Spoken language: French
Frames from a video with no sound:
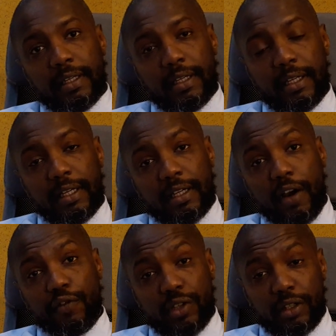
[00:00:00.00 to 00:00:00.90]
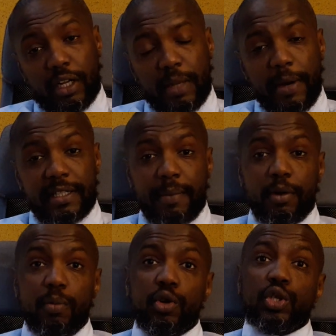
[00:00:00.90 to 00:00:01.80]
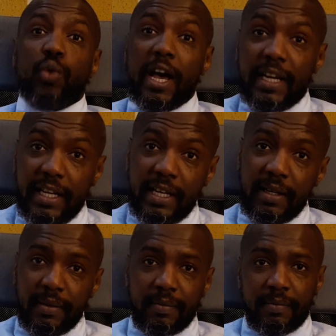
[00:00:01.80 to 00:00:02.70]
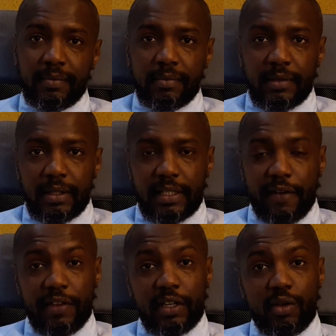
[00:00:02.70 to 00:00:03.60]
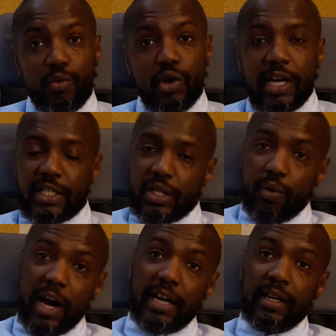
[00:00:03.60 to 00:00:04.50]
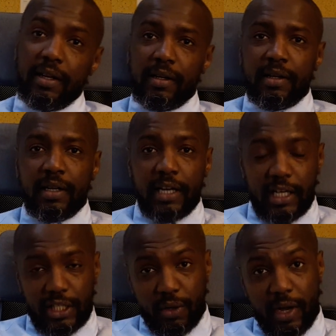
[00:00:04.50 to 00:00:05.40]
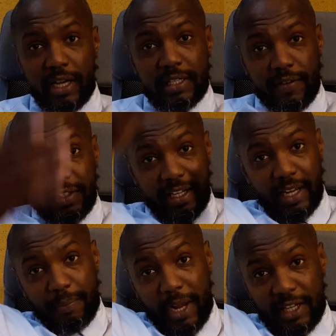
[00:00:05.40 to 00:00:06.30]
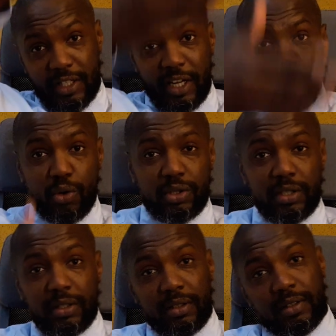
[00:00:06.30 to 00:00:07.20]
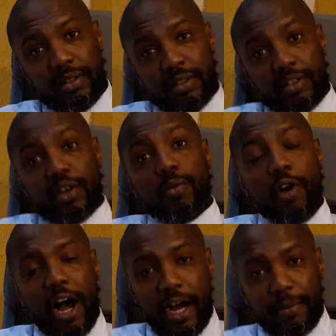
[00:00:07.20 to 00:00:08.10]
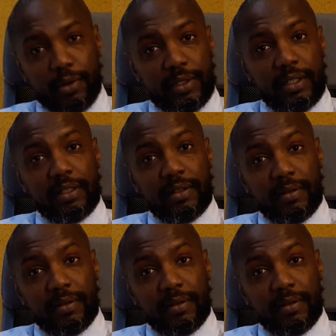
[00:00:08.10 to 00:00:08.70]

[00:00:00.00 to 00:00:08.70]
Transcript: Et quand vous entendez par exemple le mot Swahili, ça vient du mot Sawahil. Sawahil, ça veut dire les plages, les côtes. C'est un mot arabe aussi.